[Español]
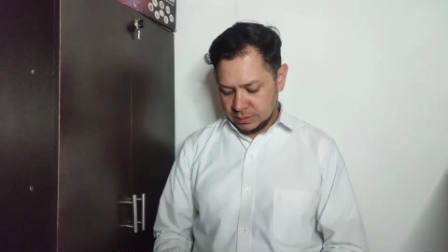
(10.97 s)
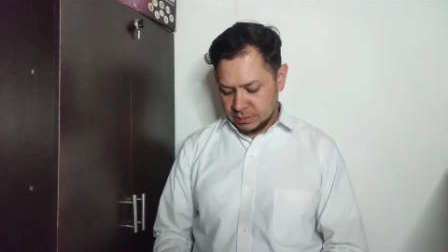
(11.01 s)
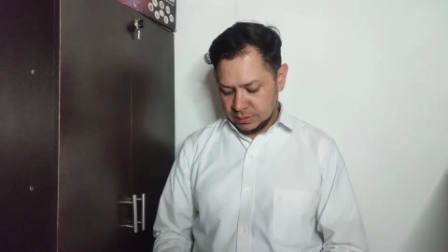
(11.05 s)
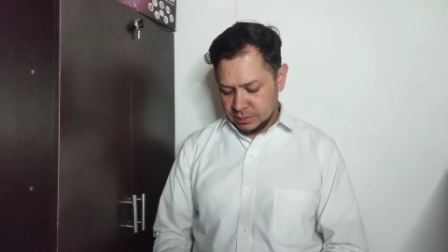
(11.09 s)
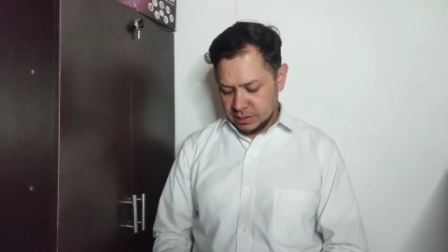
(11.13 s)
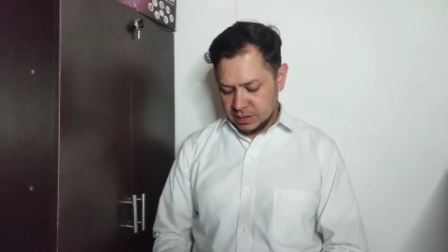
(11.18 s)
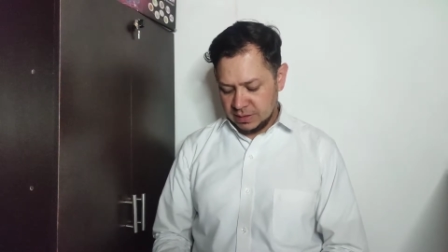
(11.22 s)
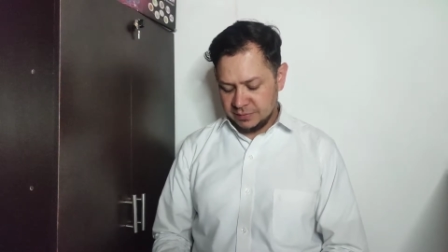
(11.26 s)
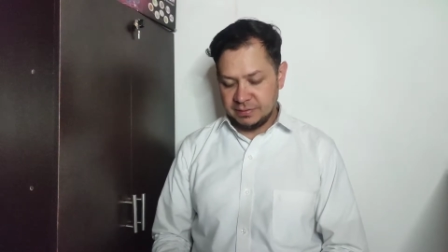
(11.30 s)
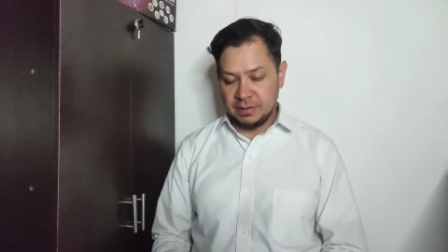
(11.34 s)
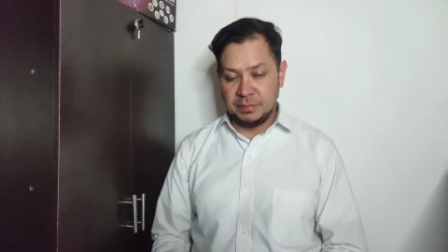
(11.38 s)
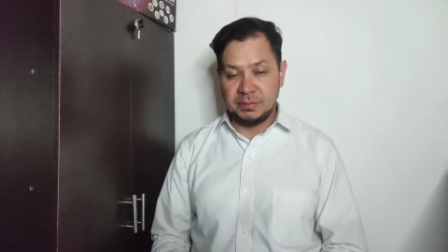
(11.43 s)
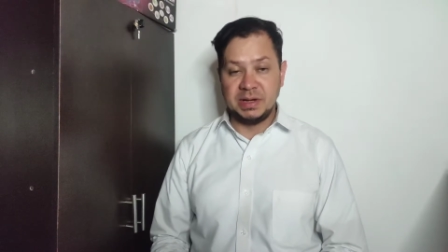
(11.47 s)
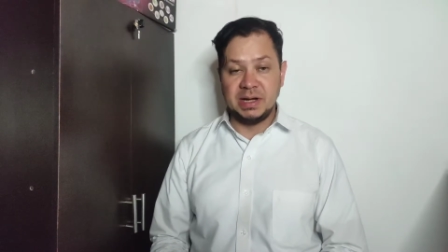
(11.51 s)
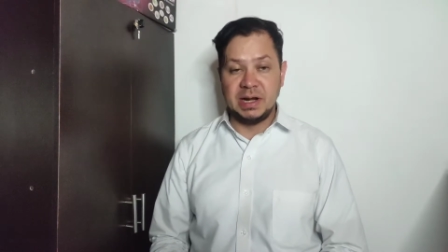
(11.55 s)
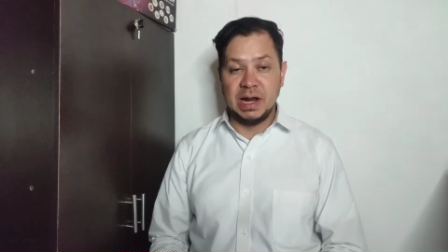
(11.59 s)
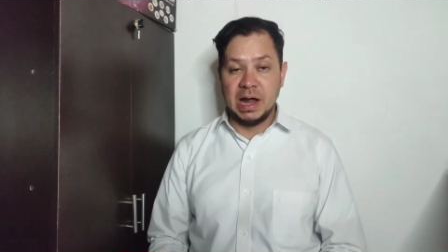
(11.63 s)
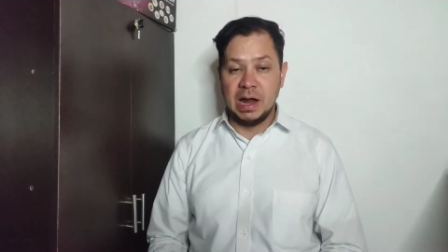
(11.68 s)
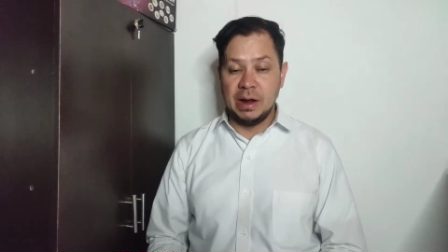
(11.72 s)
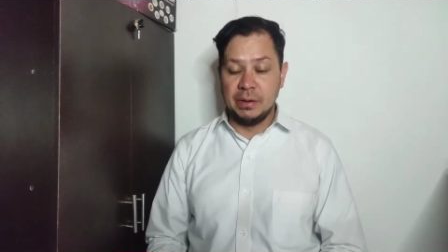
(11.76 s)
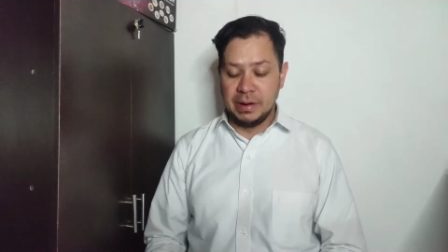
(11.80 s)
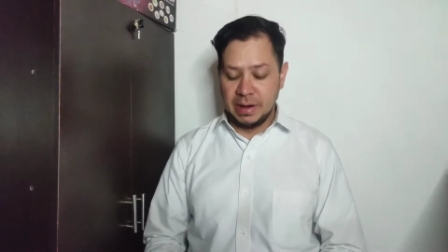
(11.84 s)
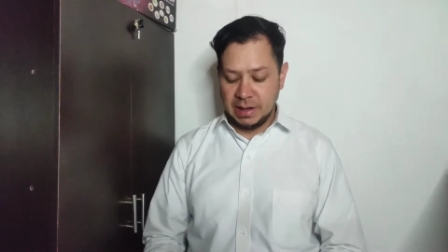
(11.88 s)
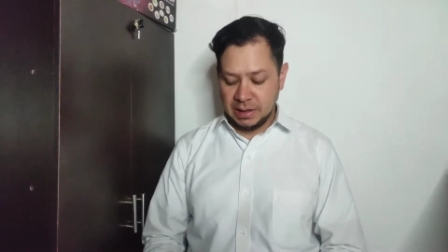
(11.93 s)
De la
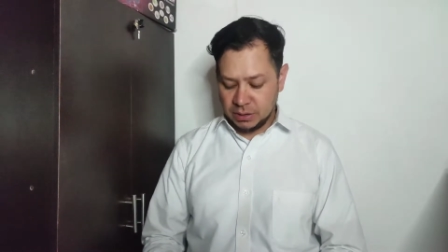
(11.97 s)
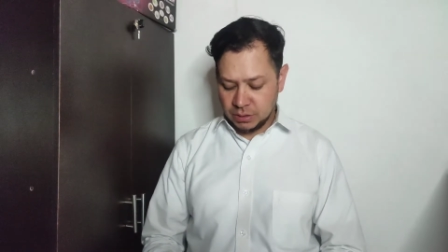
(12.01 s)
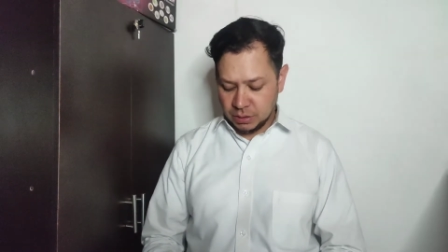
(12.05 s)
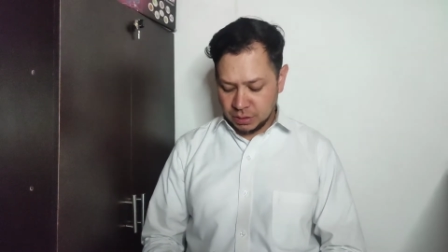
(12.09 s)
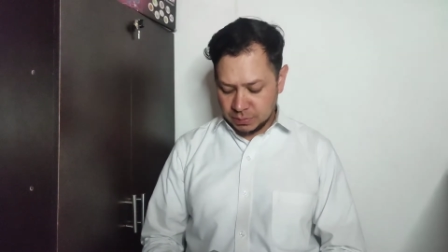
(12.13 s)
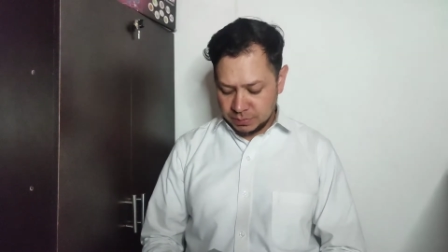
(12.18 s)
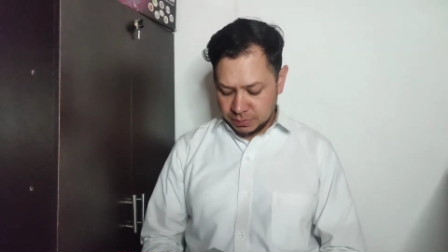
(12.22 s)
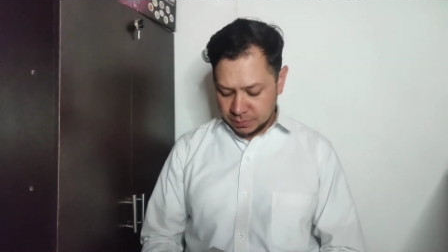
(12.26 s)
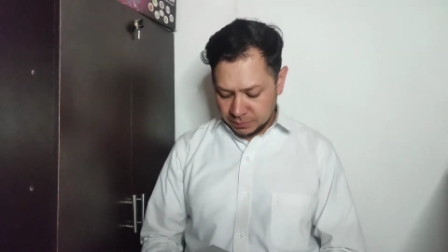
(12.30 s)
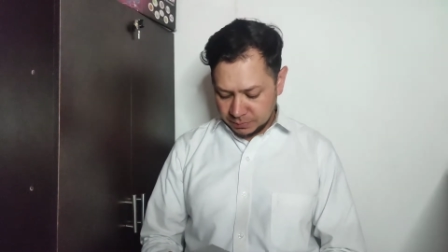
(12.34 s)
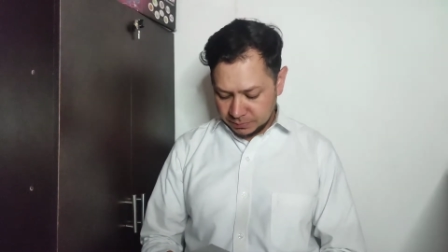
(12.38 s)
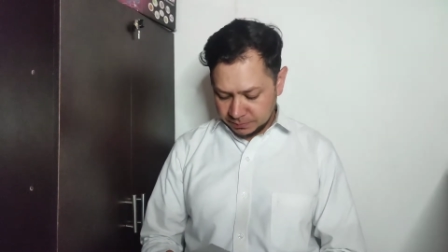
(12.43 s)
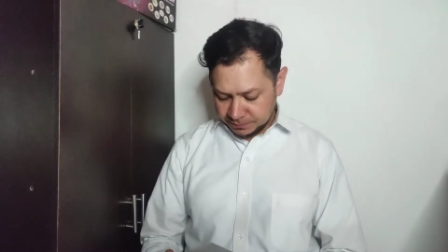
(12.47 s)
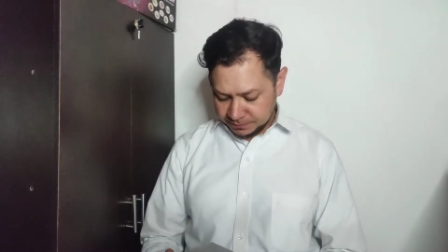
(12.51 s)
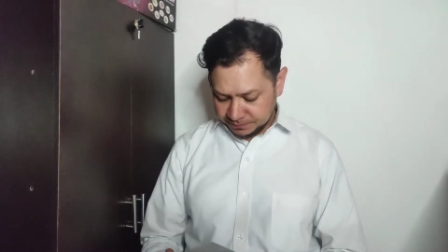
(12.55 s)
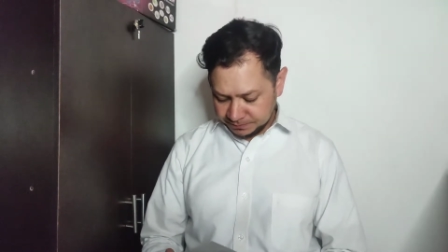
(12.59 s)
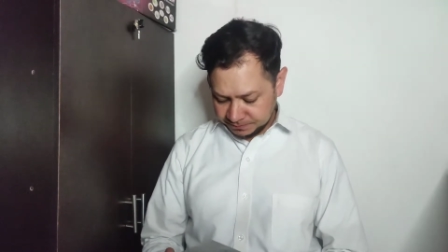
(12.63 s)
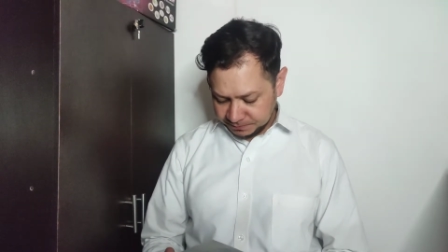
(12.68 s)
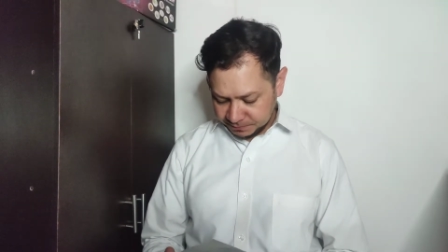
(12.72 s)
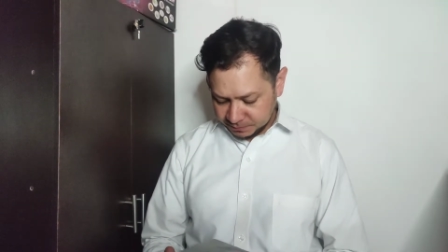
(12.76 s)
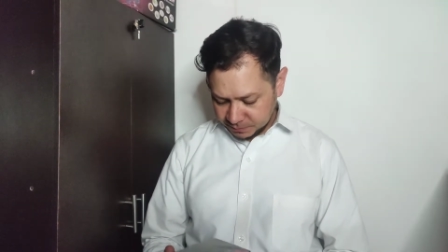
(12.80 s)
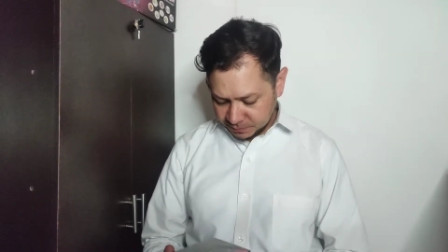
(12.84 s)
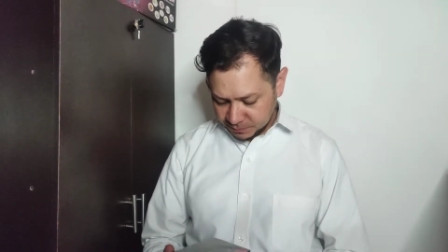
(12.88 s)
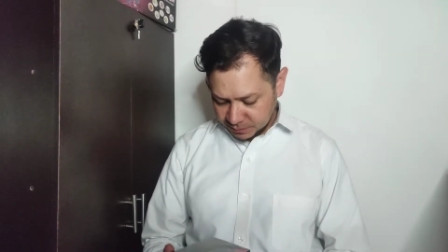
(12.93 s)
familia de Belcorp.
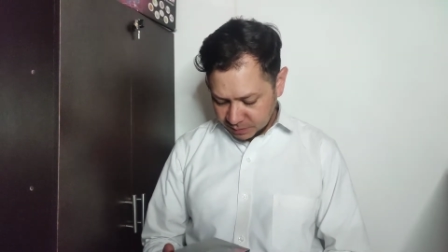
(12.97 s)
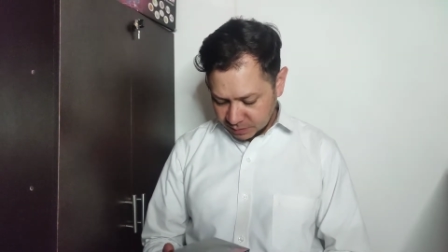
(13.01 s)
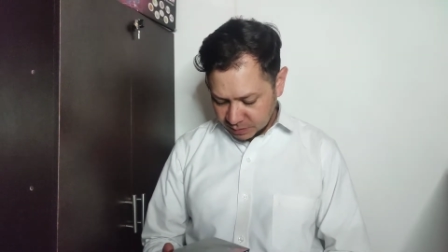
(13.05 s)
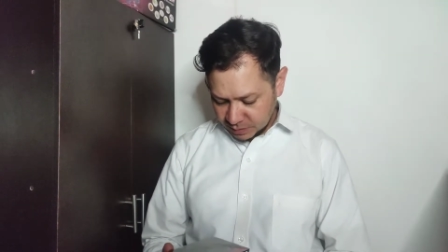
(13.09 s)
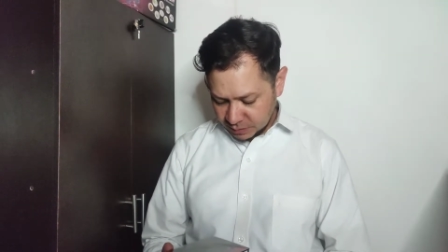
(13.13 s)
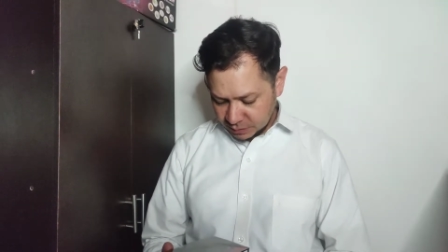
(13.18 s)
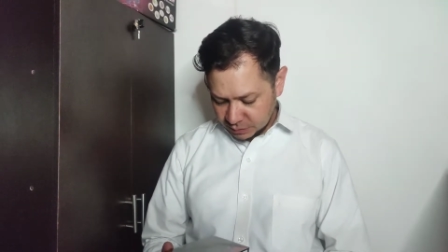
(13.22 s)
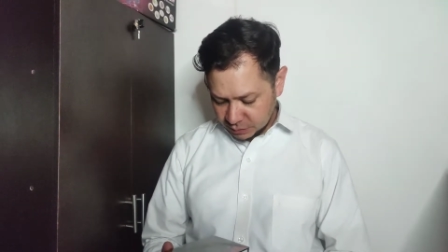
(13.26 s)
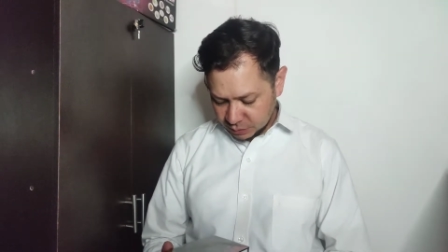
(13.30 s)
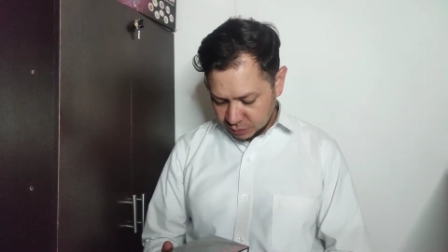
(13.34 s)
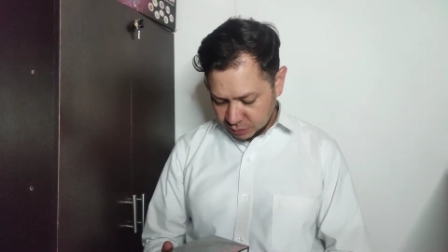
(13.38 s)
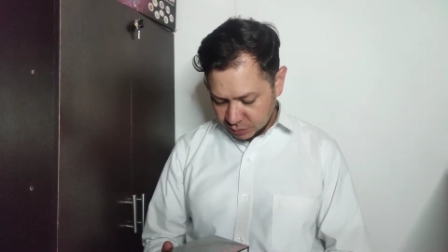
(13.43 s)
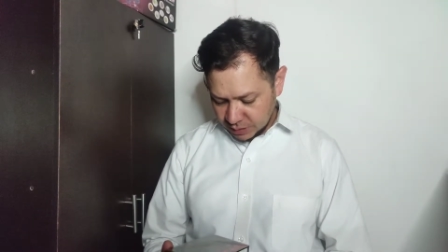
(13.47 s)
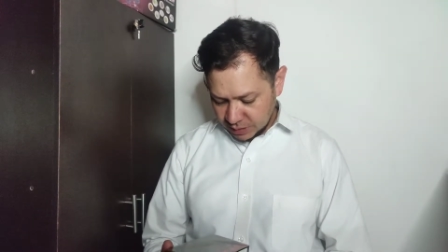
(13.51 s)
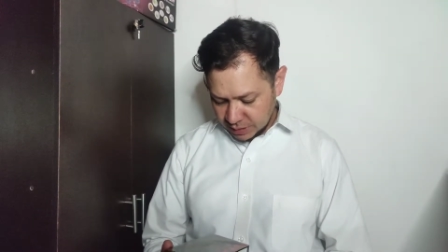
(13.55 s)
Esto